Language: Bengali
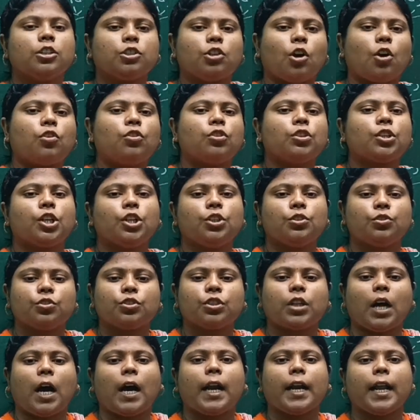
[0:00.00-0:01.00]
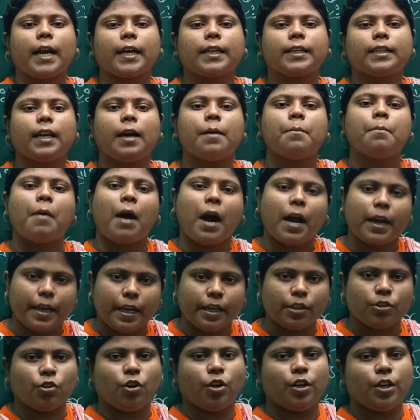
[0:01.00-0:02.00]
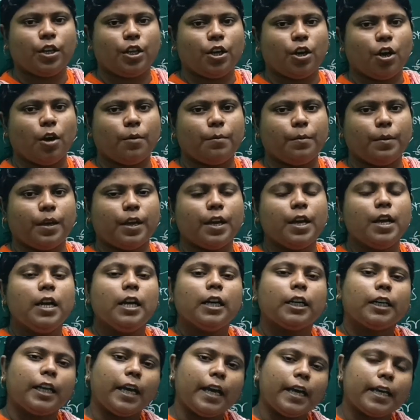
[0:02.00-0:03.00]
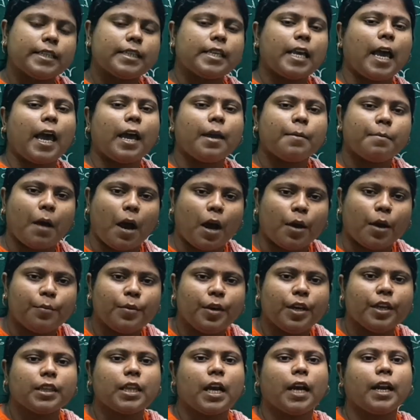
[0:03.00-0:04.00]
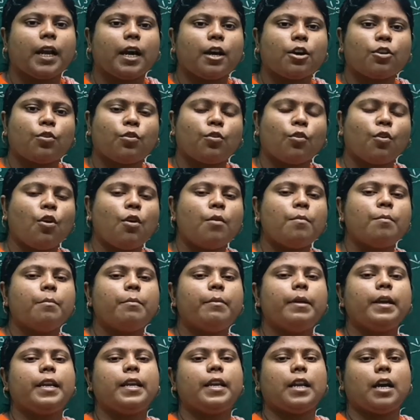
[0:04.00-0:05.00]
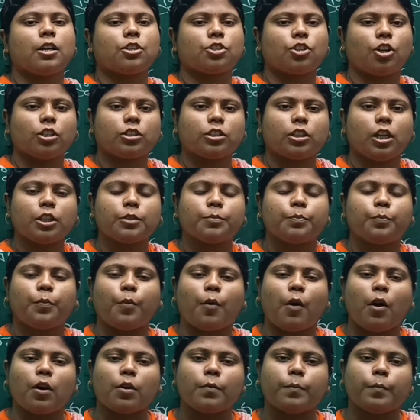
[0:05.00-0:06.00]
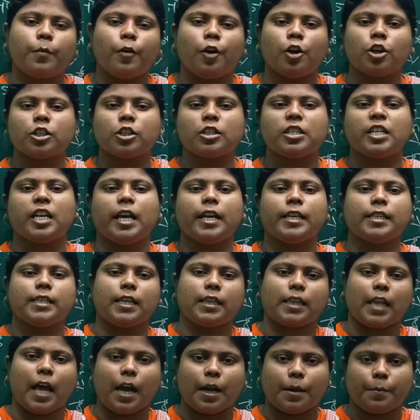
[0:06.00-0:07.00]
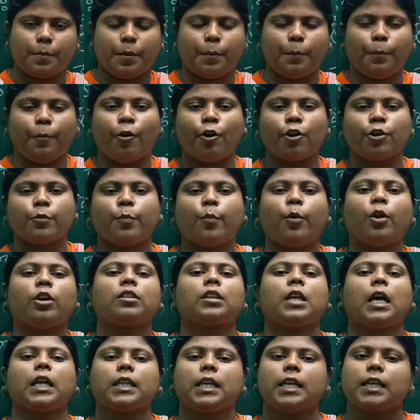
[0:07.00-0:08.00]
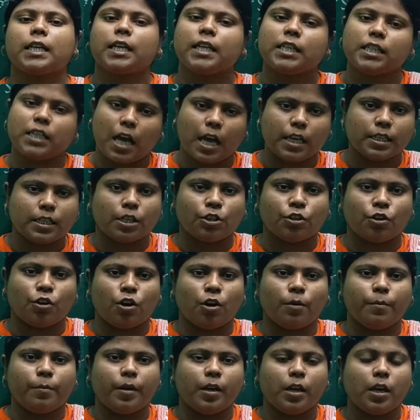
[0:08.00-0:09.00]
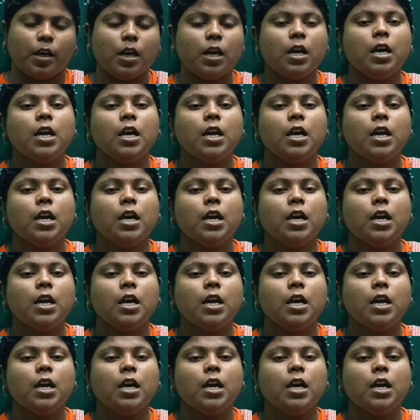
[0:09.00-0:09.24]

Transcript: তখন কিন্তু তার একটা মানে তৈরি হবে ঠিক সেইভাবেই তারা ক্রম বিন্যাস অর্থাৎ পরপর সেজে থাকবে পরপর তাদেরকে সাজানো হবে